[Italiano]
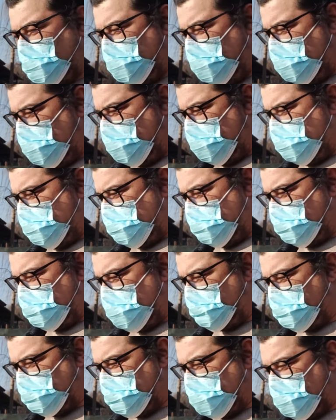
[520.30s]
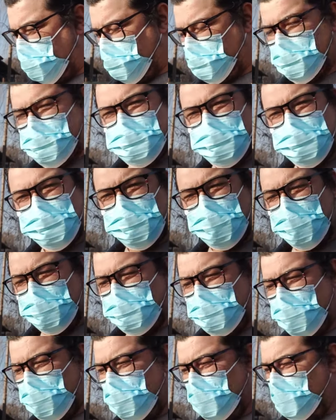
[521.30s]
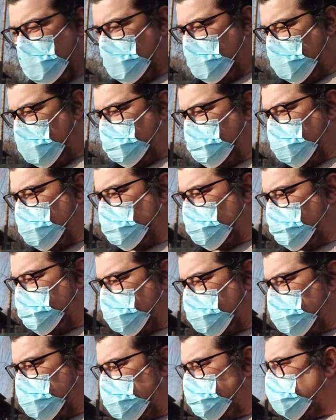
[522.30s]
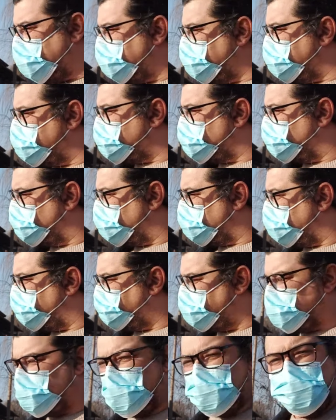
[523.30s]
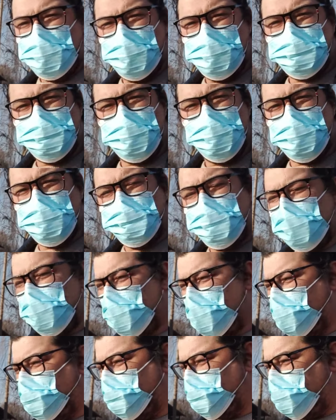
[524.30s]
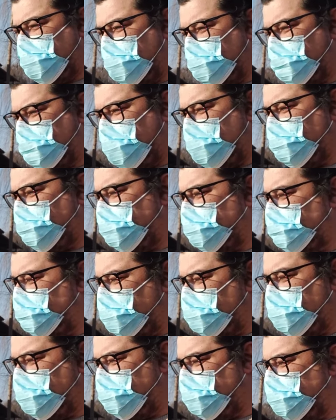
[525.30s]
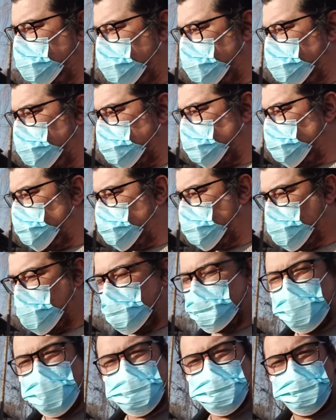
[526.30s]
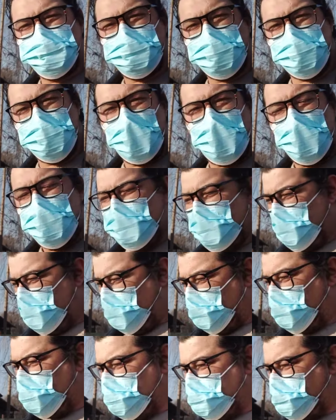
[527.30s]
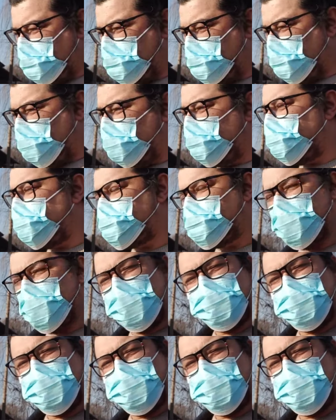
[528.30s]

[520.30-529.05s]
a, a, abitare in queste tende, avendo il problema che nessuno gli affitta niente, rimarranno nelle tende, quindi il comune percepirà questi soldi e sarà